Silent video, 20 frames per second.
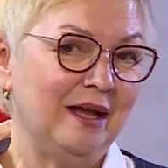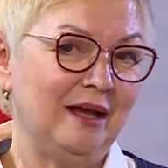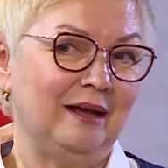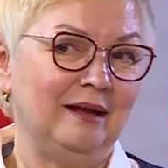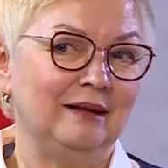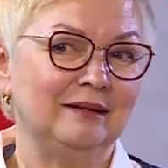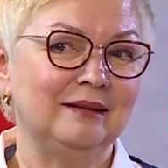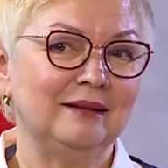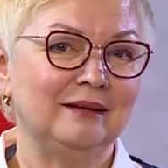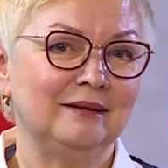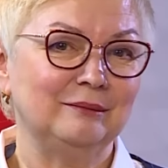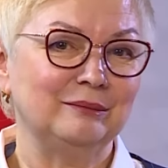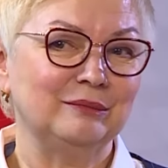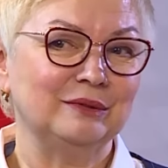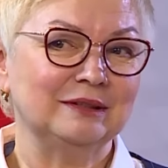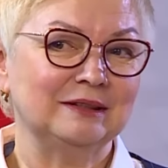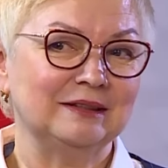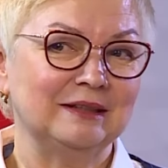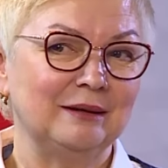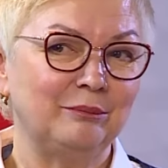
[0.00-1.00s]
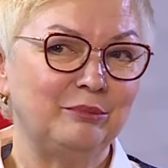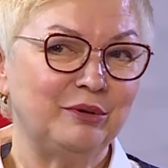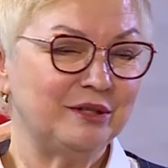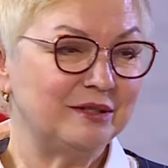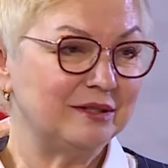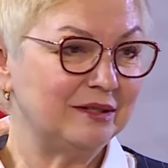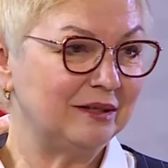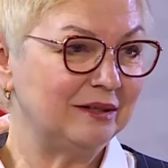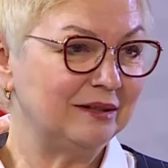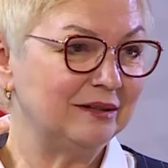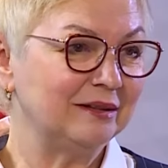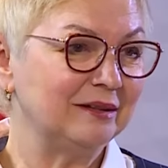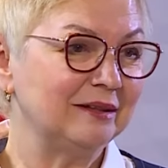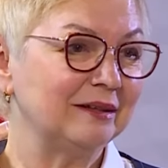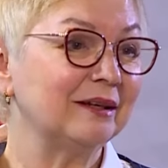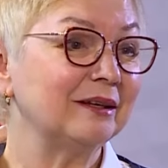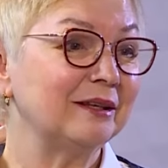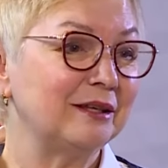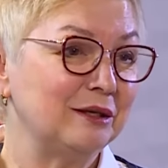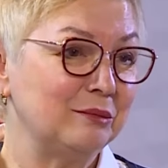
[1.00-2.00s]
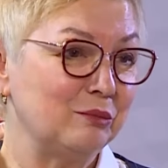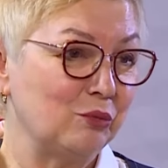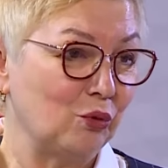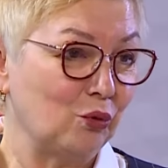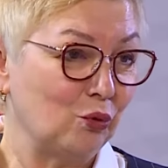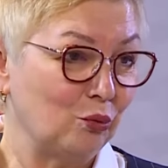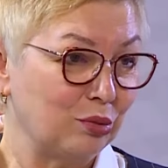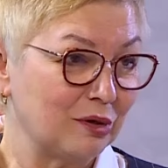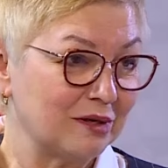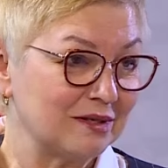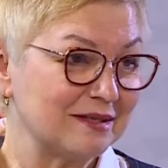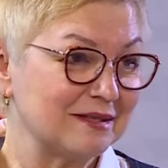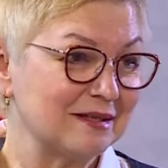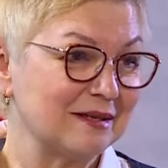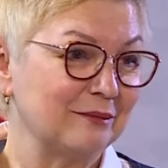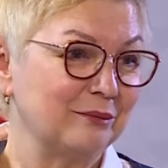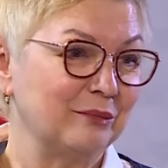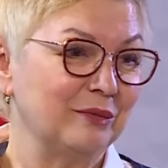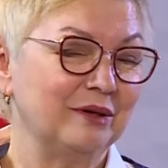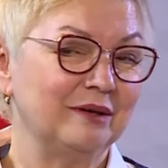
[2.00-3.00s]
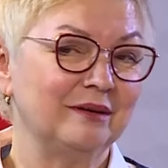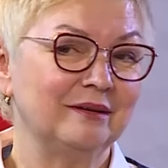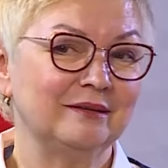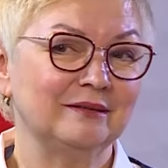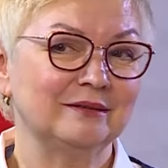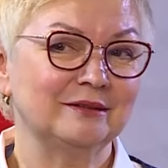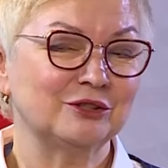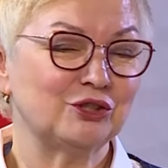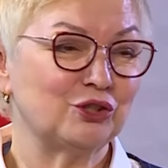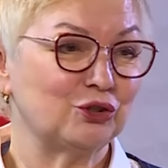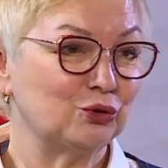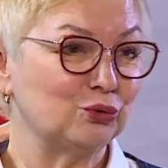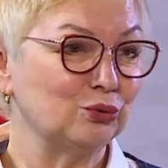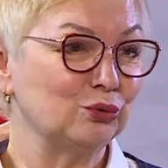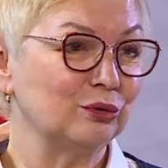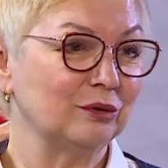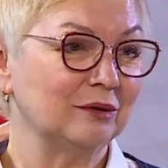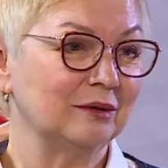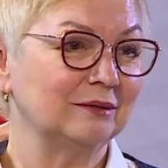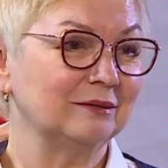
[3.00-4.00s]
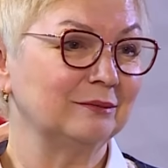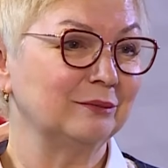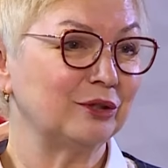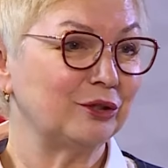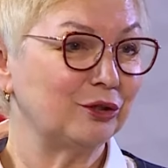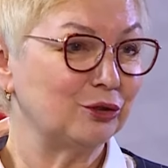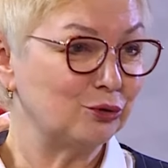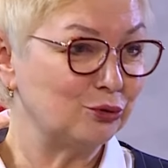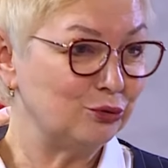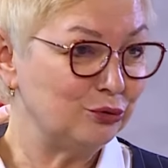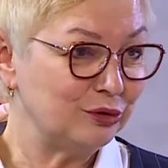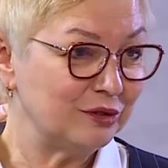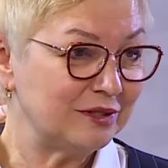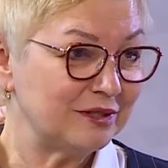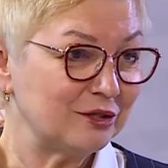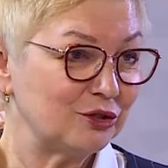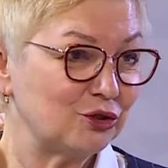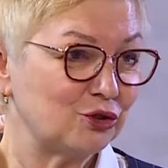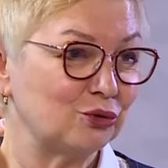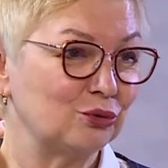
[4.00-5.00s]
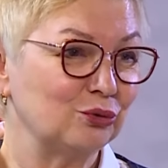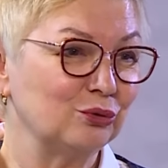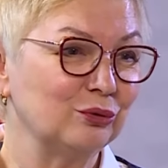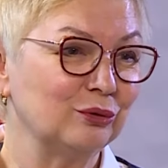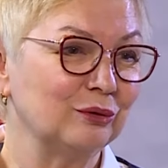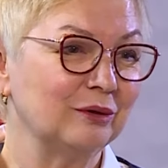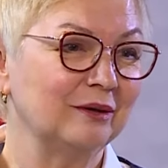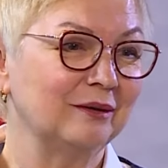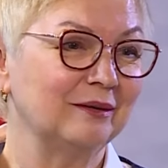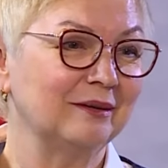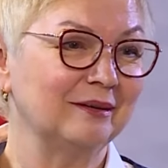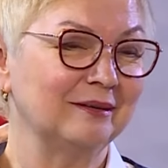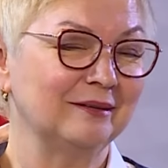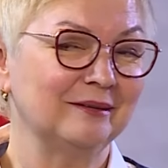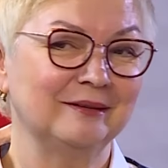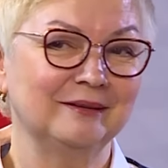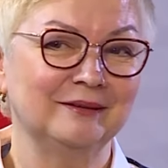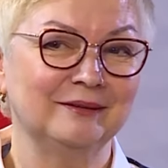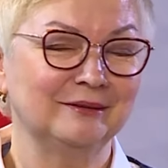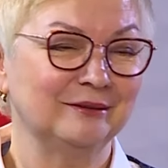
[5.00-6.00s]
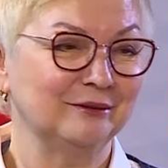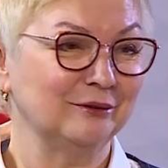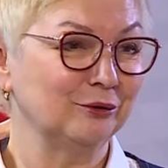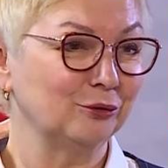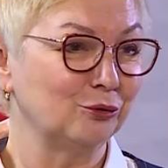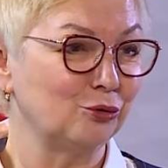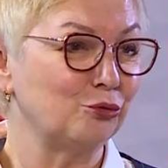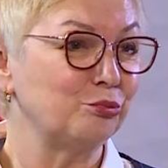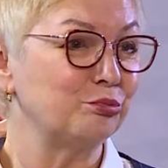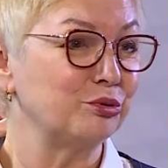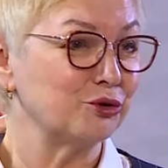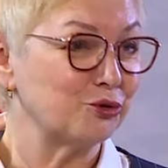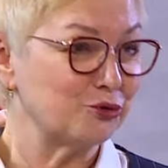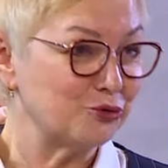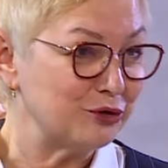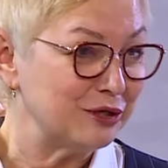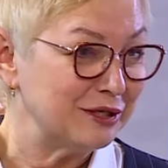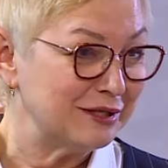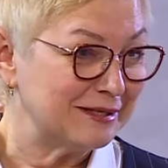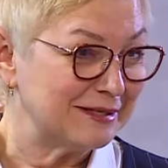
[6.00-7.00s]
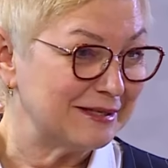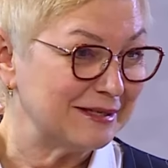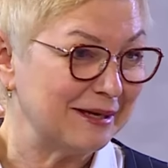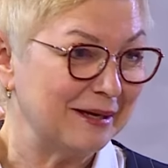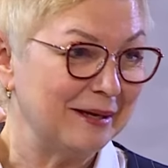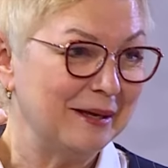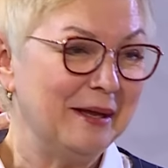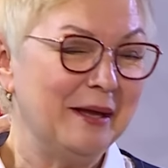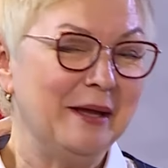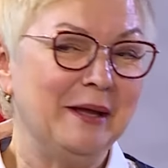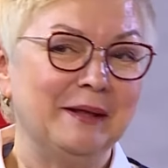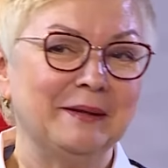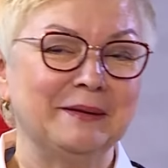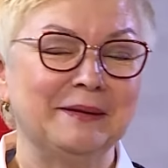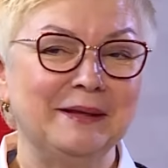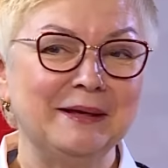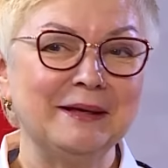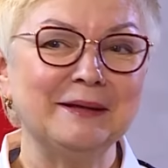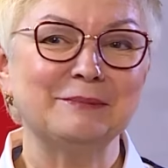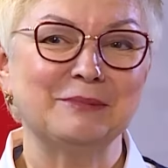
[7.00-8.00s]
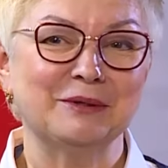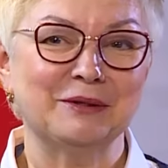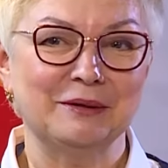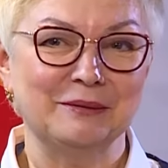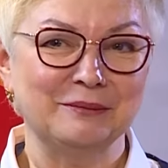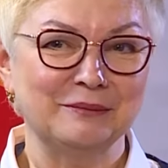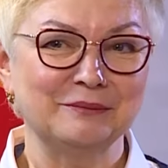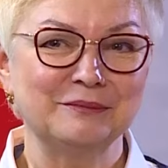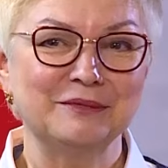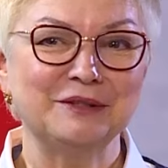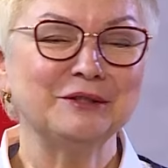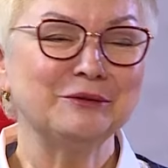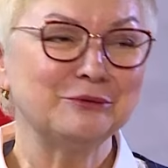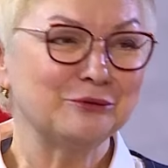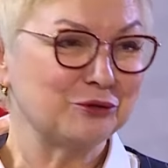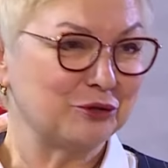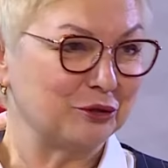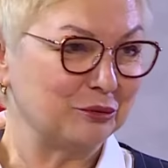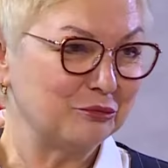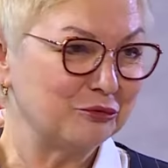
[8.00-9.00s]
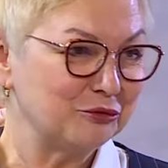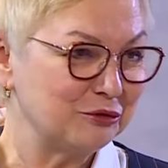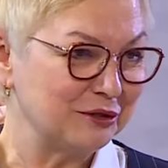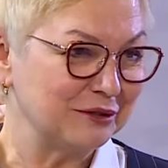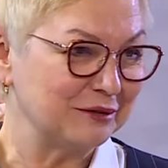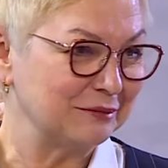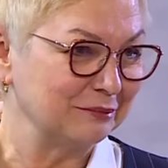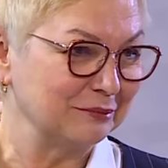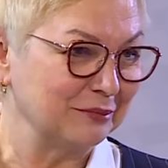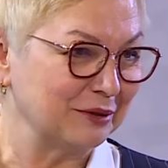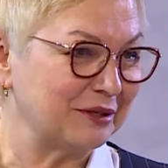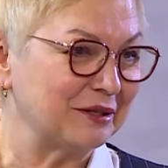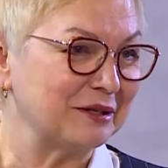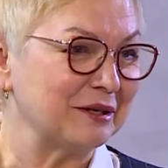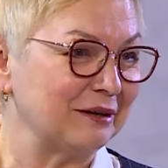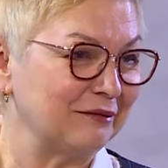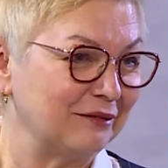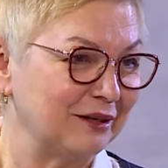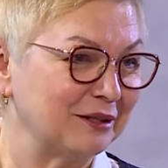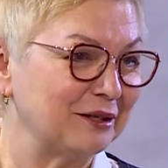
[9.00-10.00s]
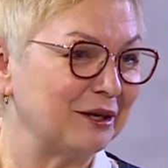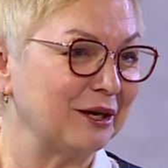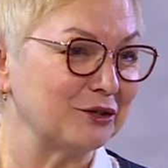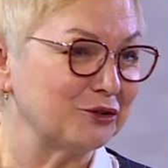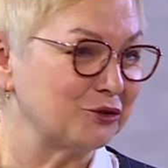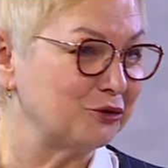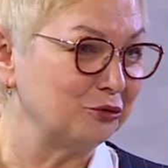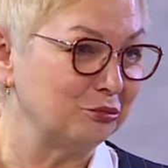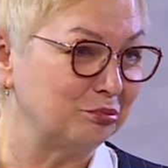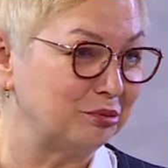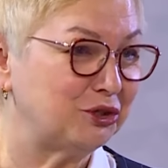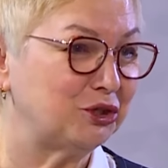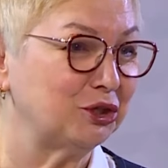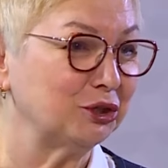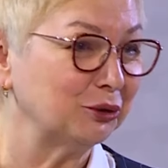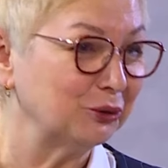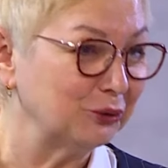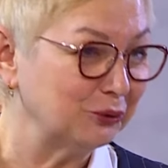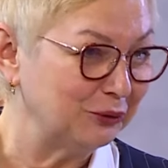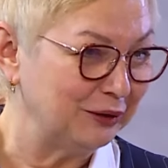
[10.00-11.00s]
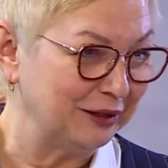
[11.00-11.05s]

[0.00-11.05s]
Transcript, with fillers: А там а, определены, каким образом э, что маркируется, что а, группируется. Да, потом не нужно будет маркировать каждую пчелу,